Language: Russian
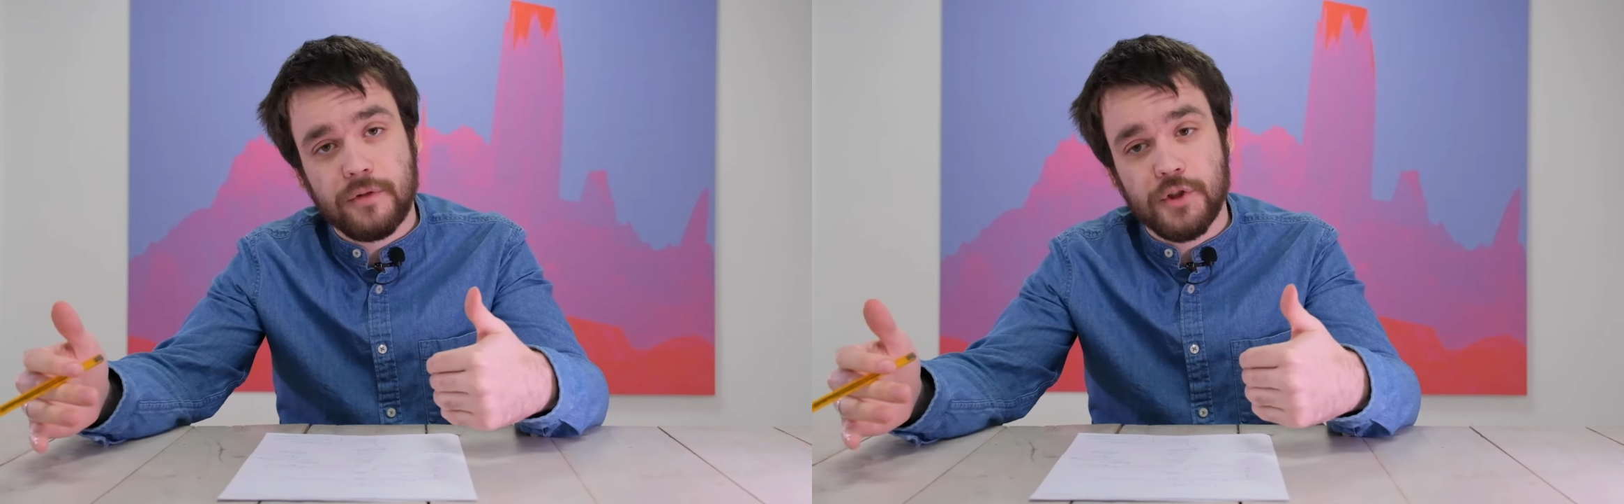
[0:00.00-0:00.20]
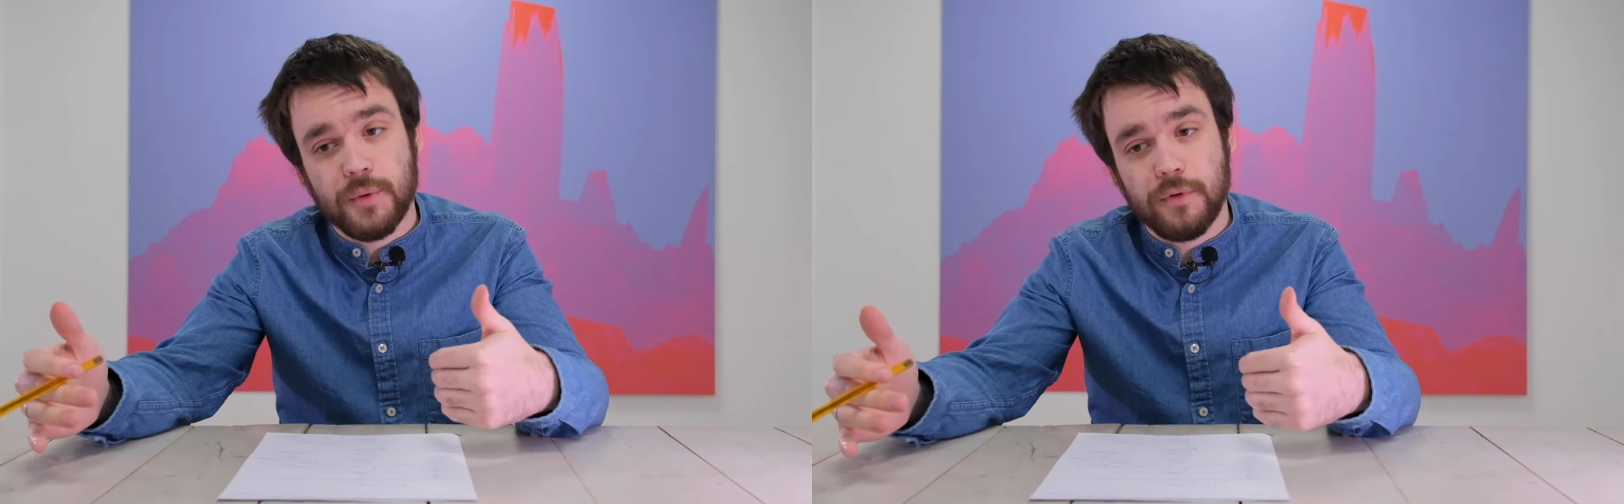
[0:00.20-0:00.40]

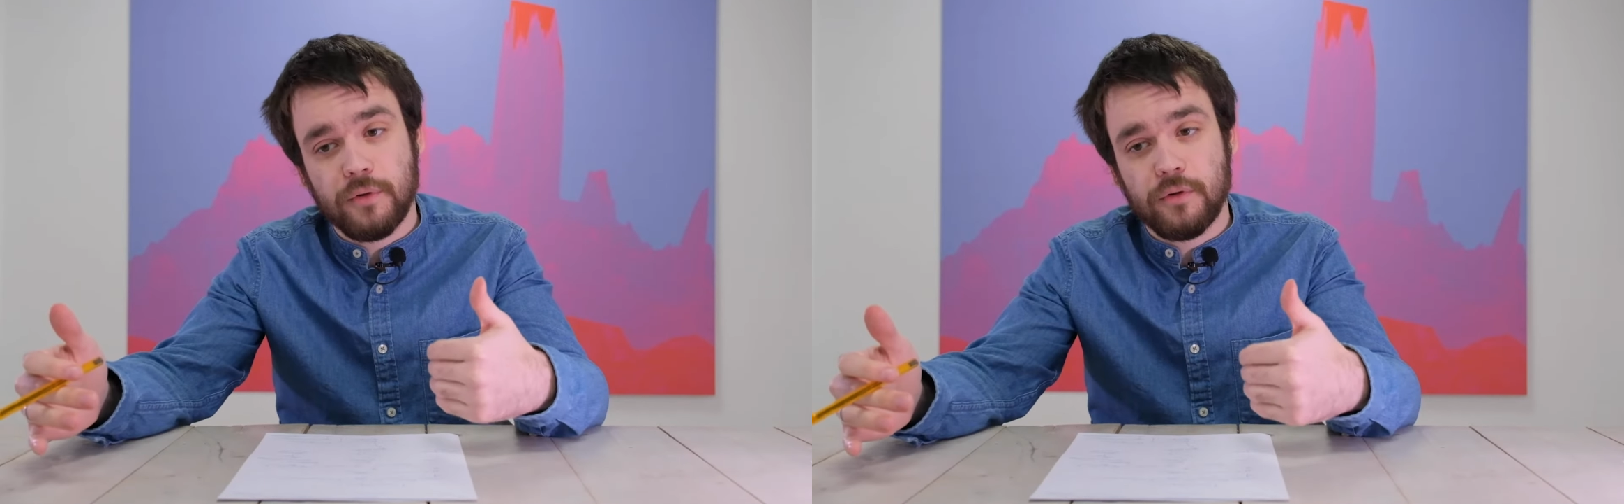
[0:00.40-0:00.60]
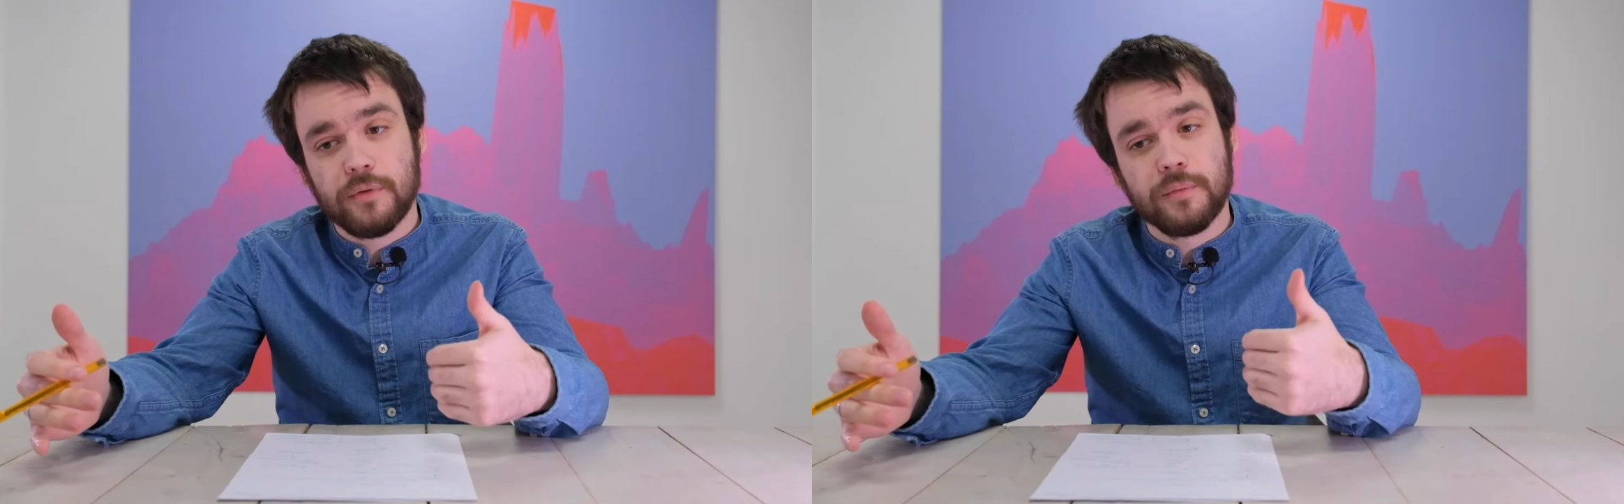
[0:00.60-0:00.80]
чтобы
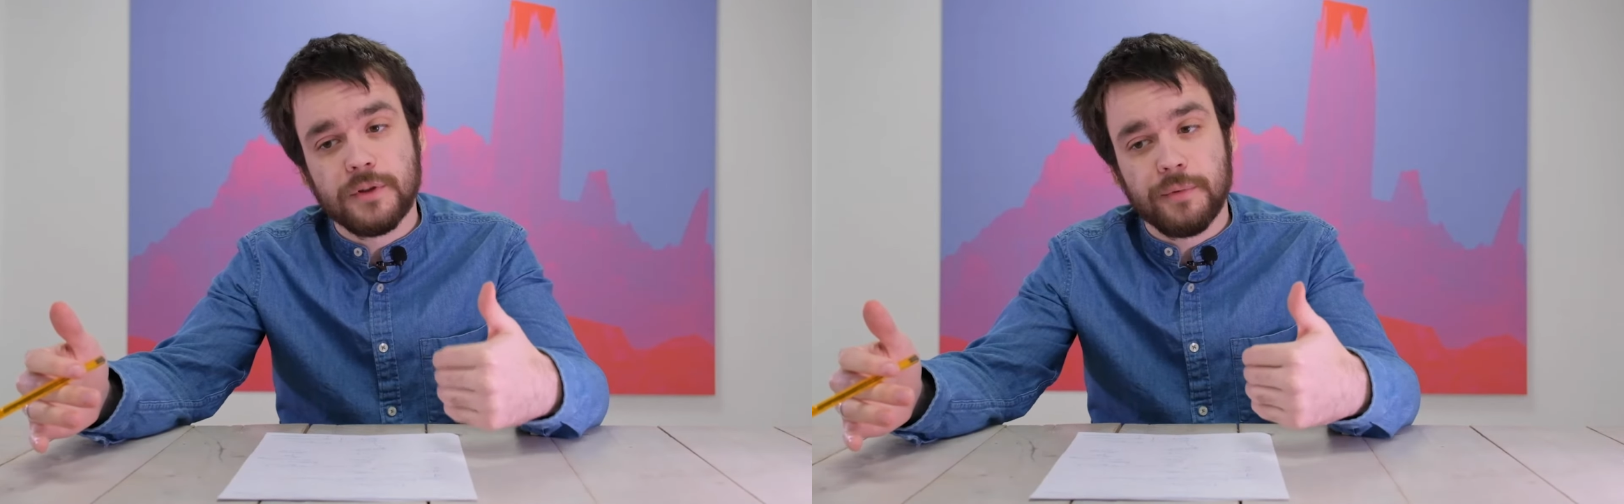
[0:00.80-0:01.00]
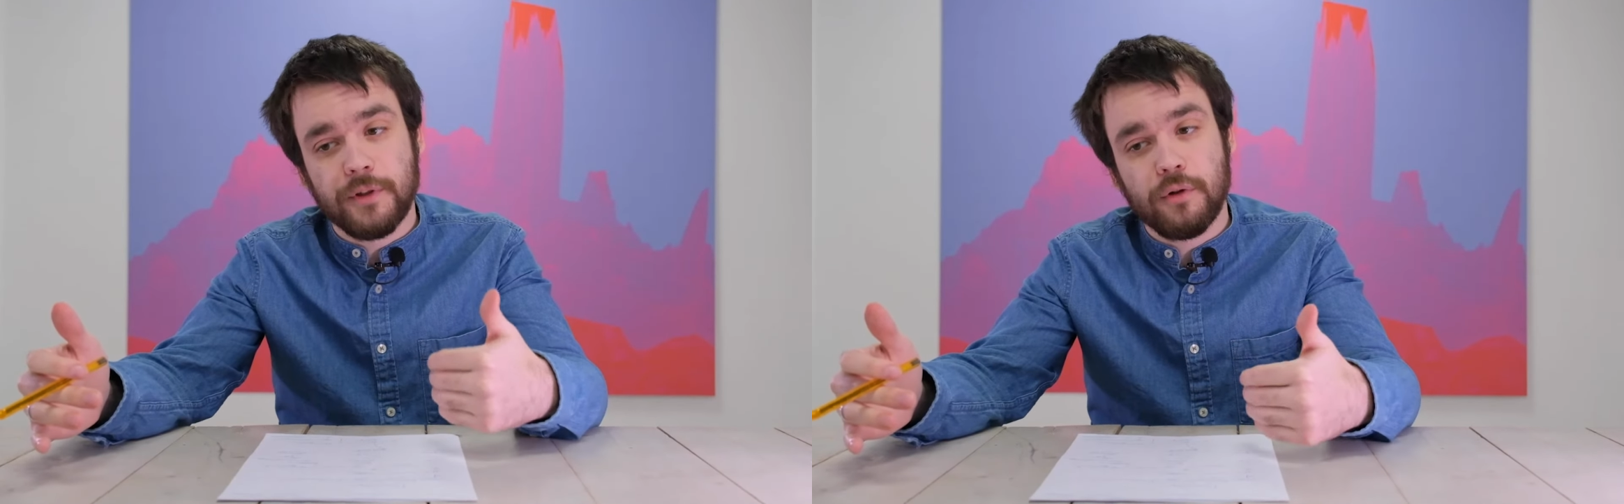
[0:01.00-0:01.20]
он
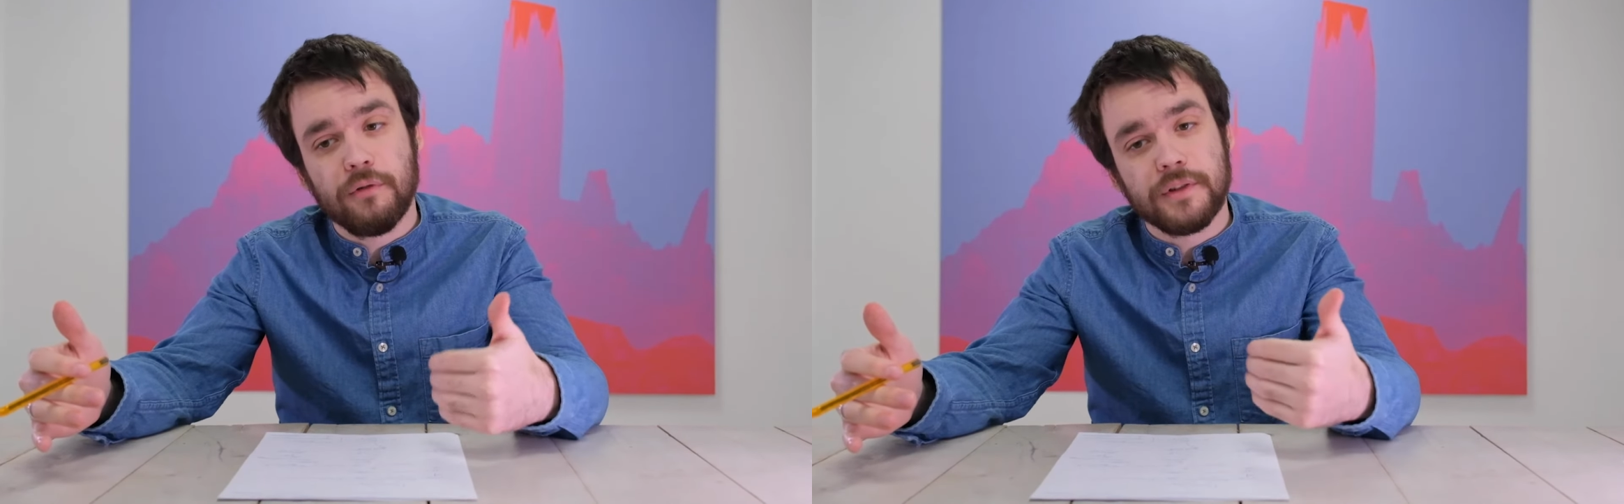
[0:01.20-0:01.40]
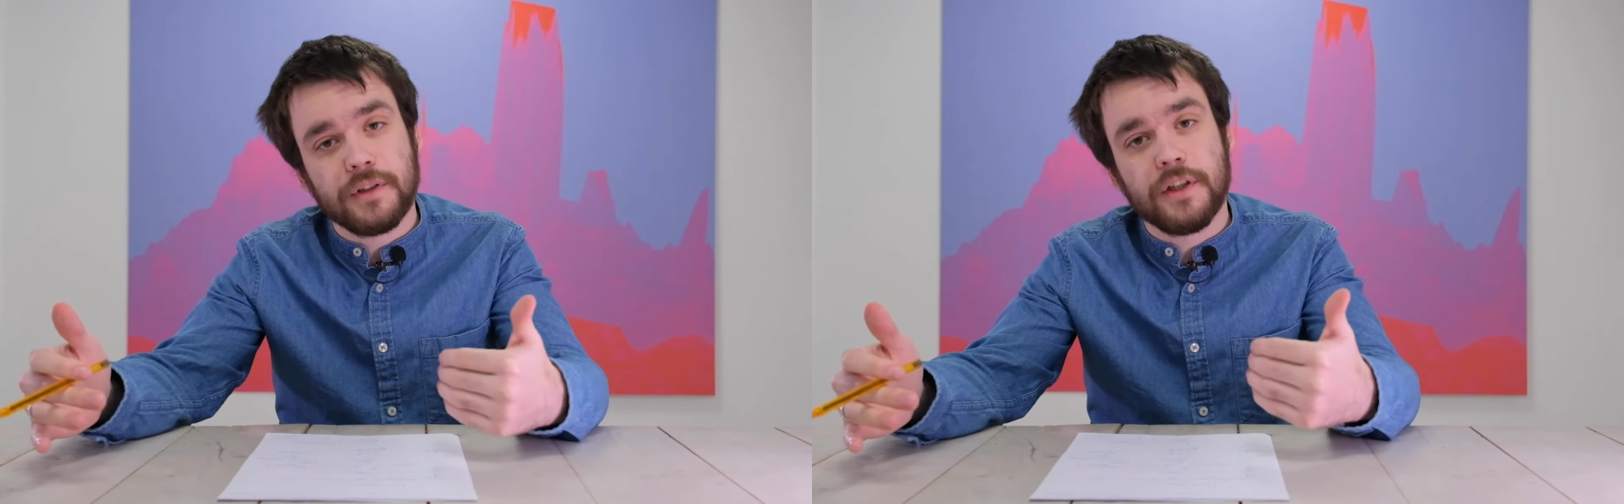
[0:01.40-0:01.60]
был прикован к